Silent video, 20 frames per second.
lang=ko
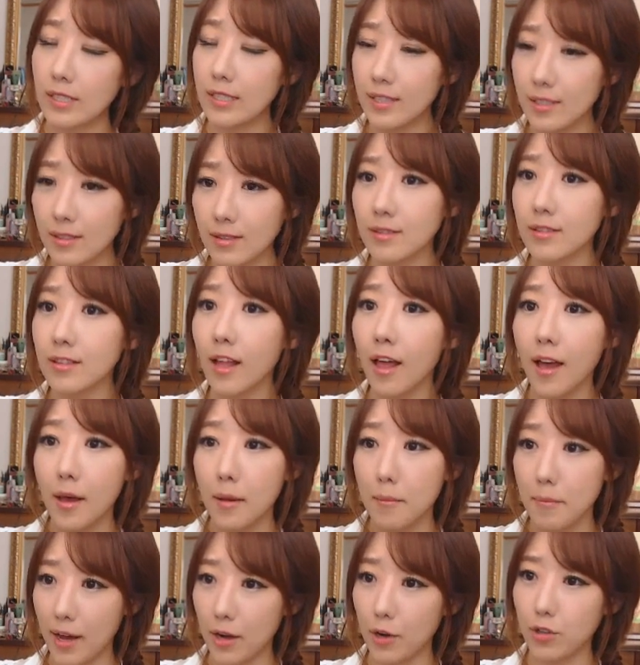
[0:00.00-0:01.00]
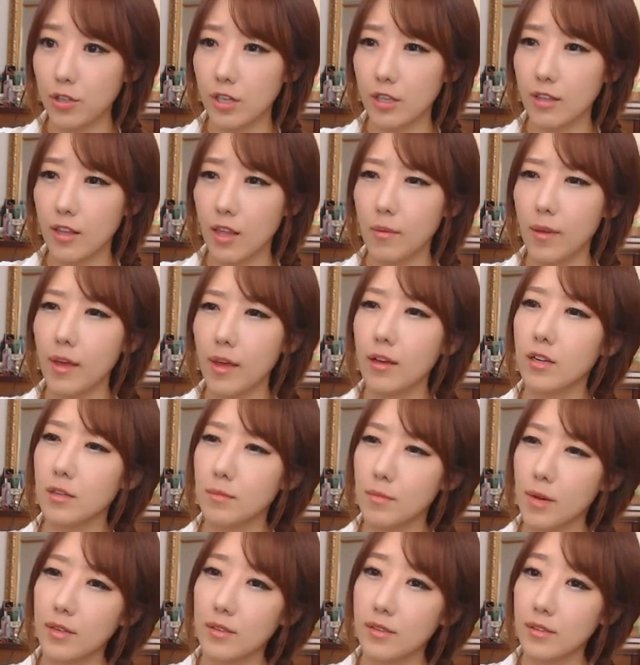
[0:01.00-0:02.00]
큰 발언이기 때문에 그
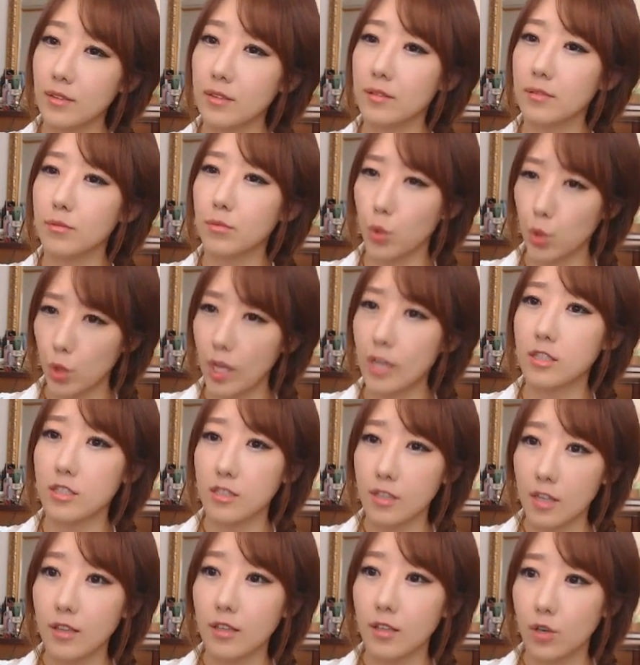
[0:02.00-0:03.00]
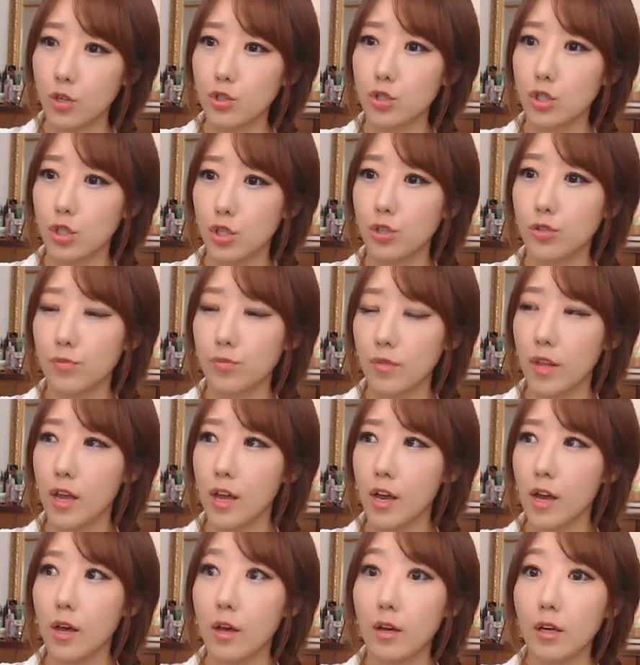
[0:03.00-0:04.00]
말은 못 하신다는 거죠.
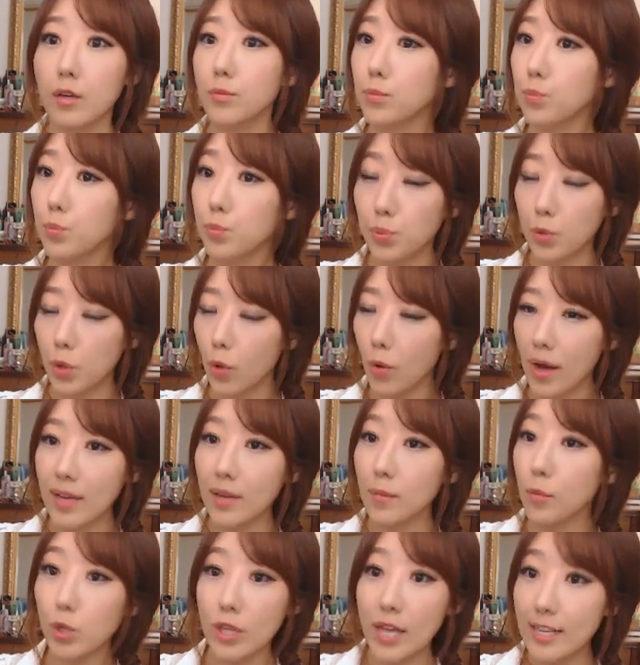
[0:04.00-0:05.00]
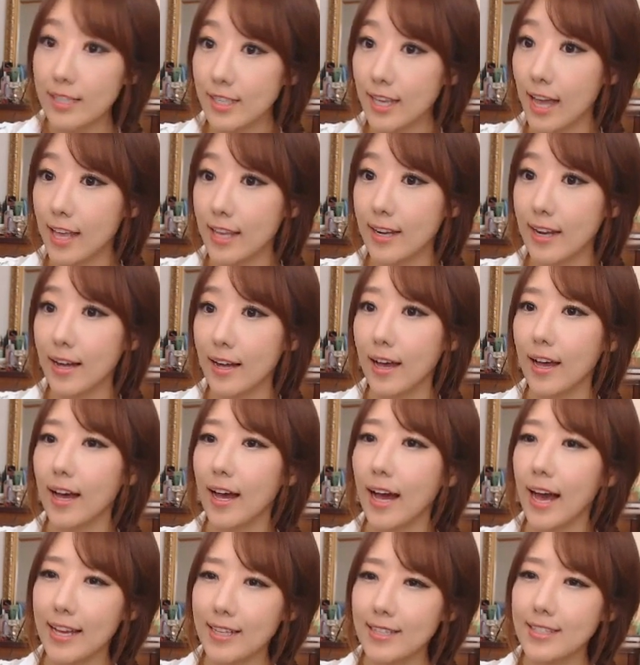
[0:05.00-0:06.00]
그럼 교황이 못 하는 게 아니라
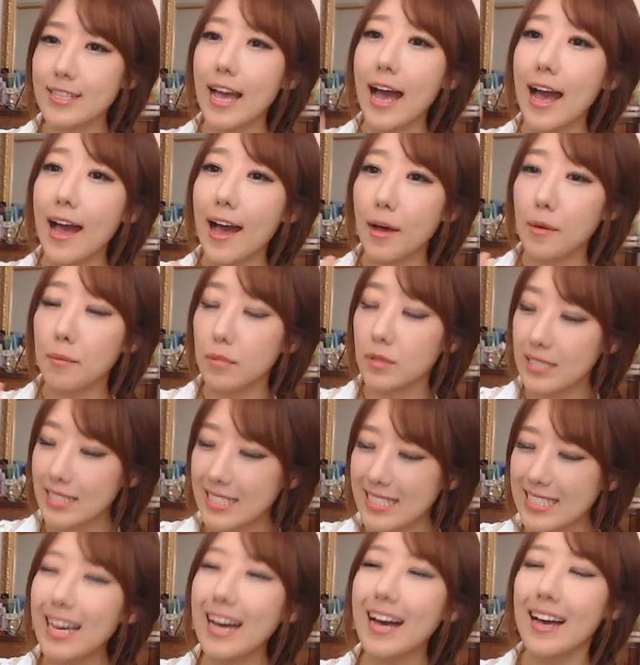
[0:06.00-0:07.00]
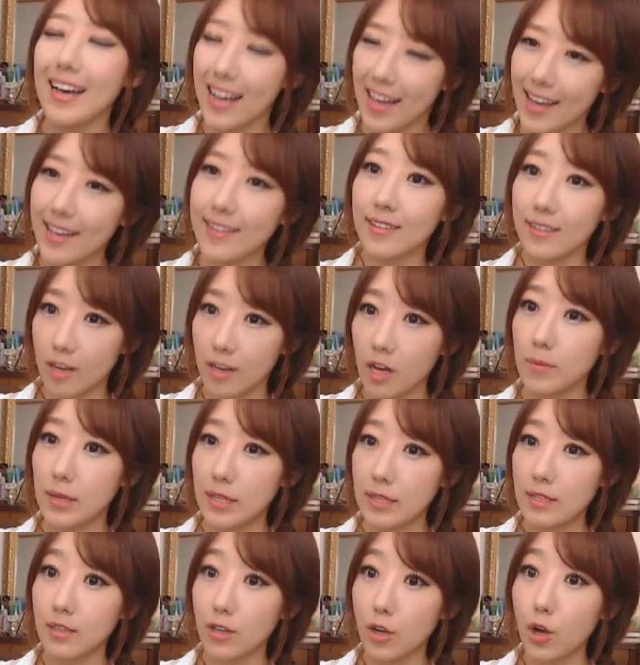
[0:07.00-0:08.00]
하지 지향하는
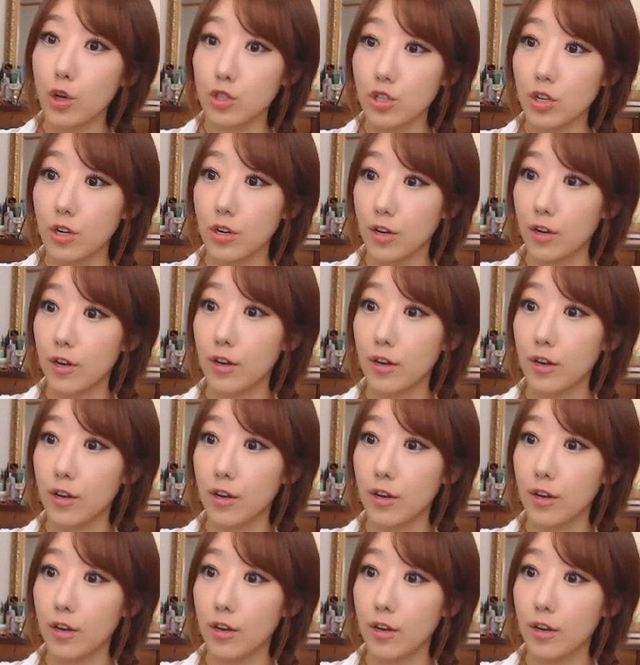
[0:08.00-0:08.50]
커멘트인 거죠.